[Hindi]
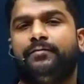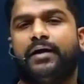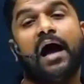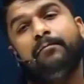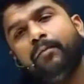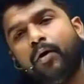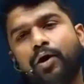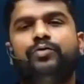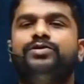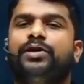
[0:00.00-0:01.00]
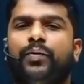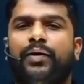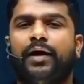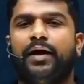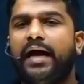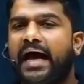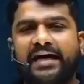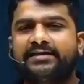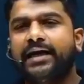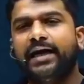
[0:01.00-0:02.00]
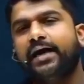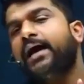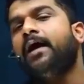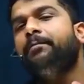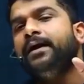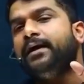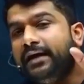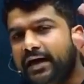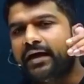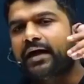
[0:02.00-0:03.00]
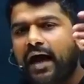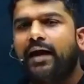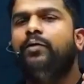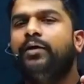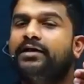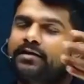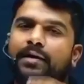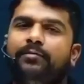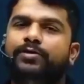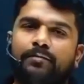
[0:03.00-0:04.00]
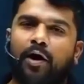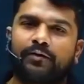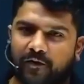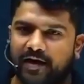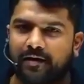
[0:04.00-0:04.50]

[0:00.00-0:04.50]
आप बहुत कुछ करोगे ऐसा नहीं है कि आप नीट निकाल लोगे तभी मुझे बहुत फक्र